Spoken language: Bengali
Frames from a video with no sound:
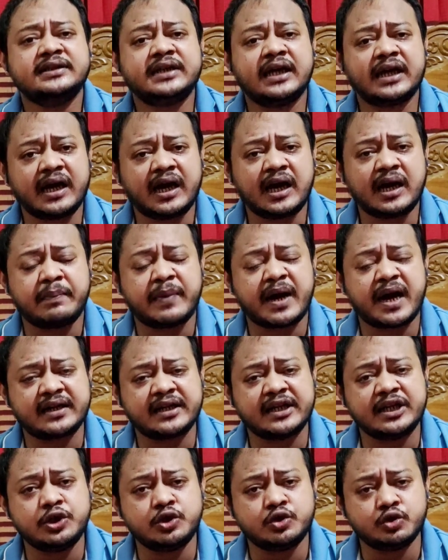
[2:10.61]
যারা
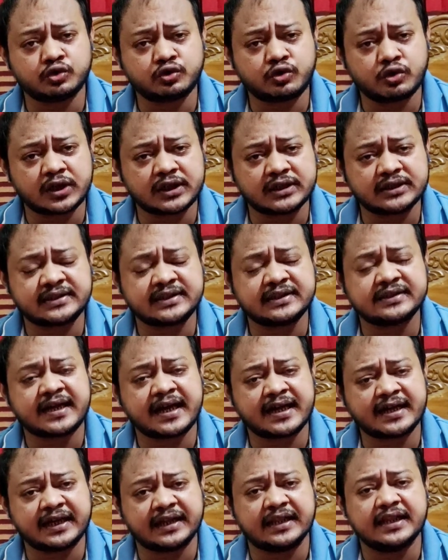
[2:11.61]
মার্কিন যুক্তরাষ্ট্রে
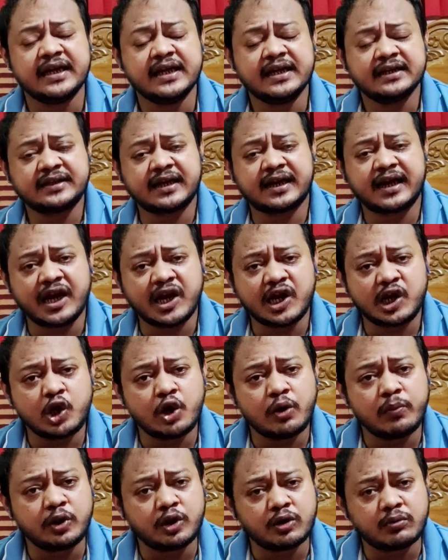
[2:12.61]
থাকেন তারা
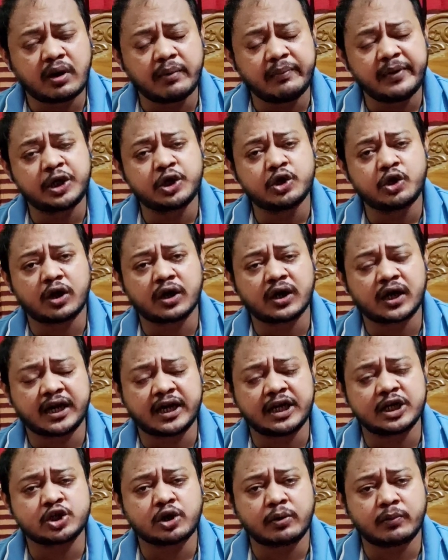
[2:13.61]
নিয়মিতভাবেই
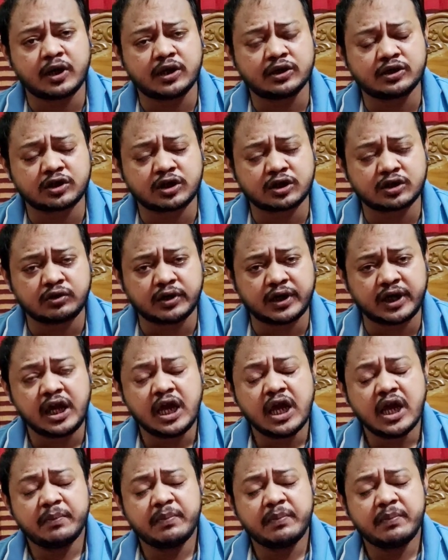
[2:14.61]
সরকারের সমালোচনা করে